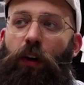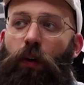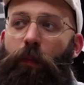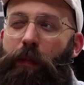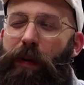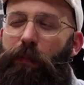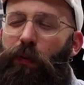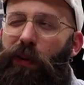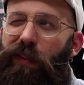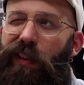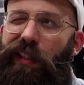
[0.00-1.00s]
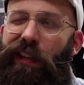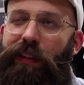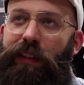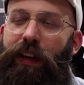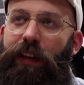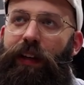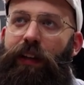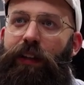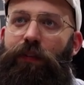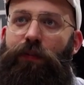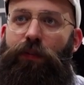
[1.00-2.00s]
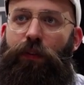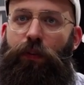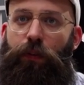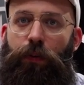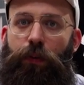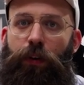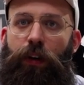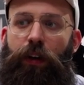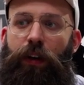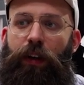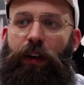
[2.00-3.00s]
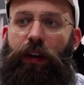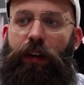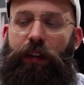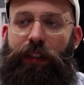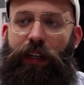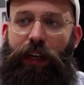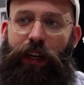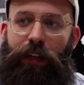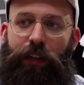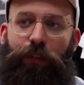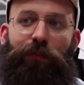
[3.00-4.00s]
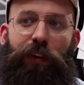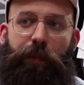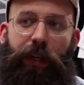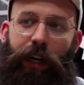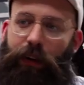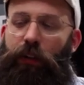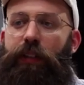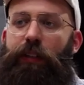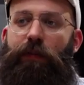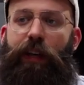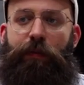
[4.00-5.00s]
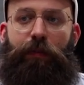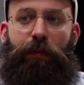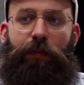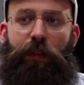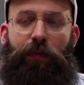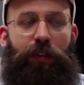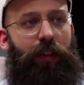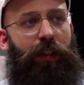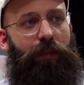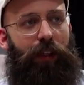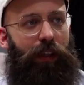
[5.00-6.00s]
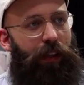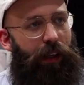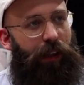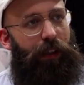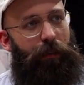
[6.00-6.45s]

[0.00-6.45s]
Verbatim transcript: Und bei meinem Bruder war es anders, der hat relativ früh äh, ist dann eher in Richtung Film gegangen. Und dann sind wir erstmal so zwei verschiedene Wege gegangen.